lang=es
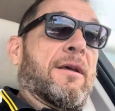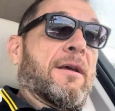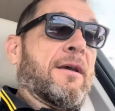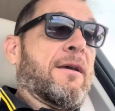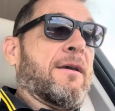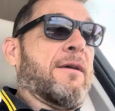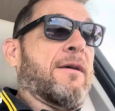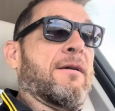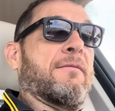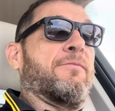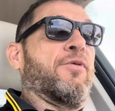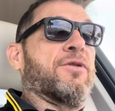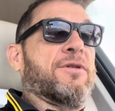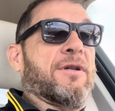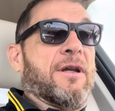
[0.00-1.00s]
eh,
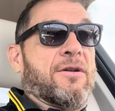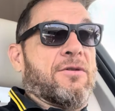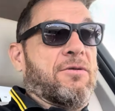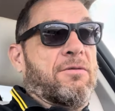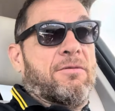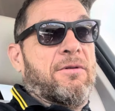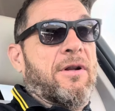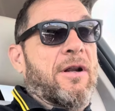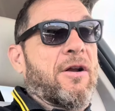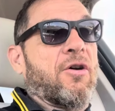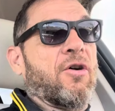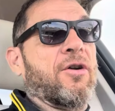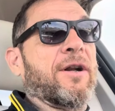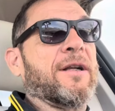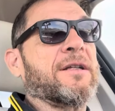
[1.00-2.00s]
pues eso,
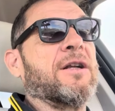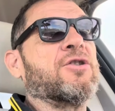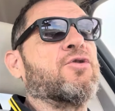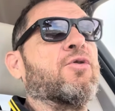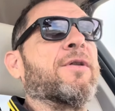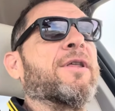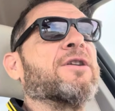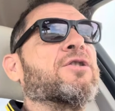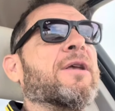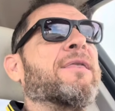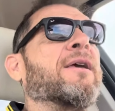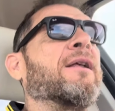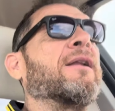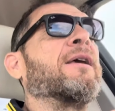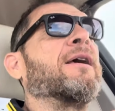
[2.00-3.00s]
recorres el sur de
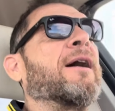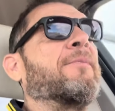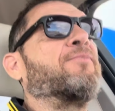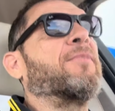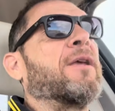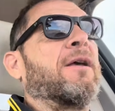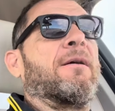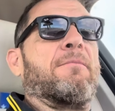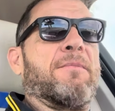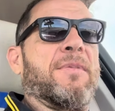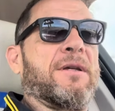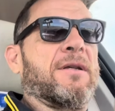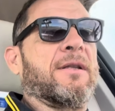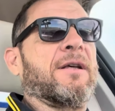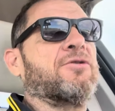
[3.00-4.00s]
Sicilia,
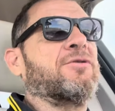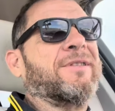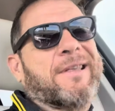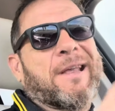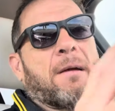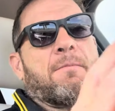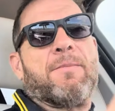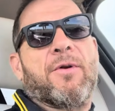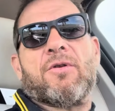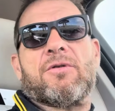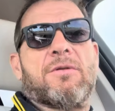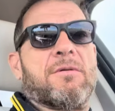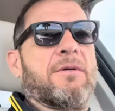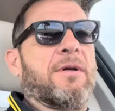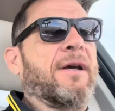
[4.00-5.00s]
visitas
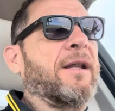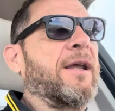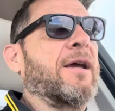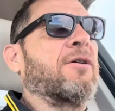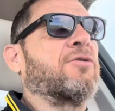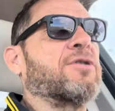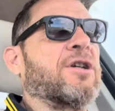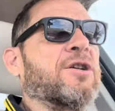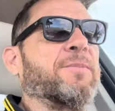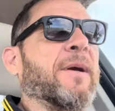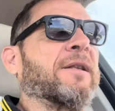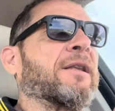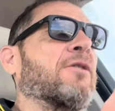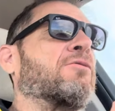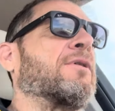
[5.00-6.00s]
templos griegos
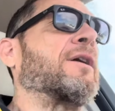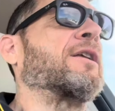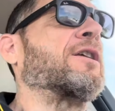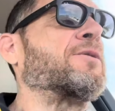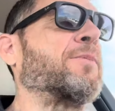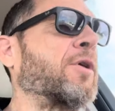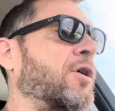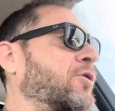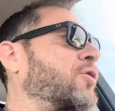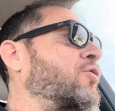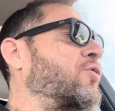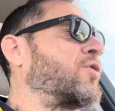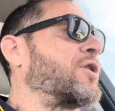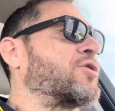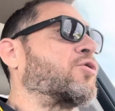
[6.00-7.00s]
espectaculares, porque
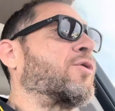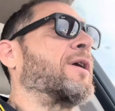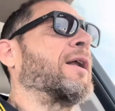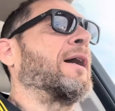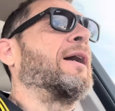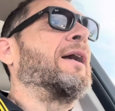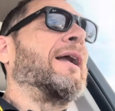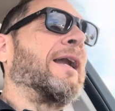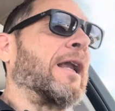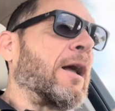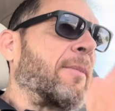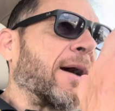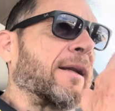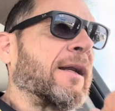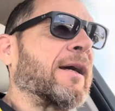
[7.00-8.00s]
todo eso era la
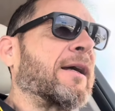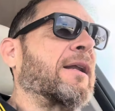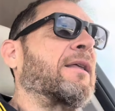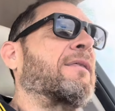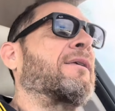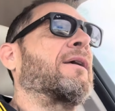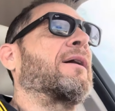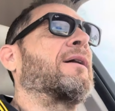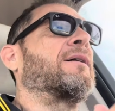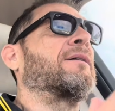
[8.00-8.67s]
Magna Grecia,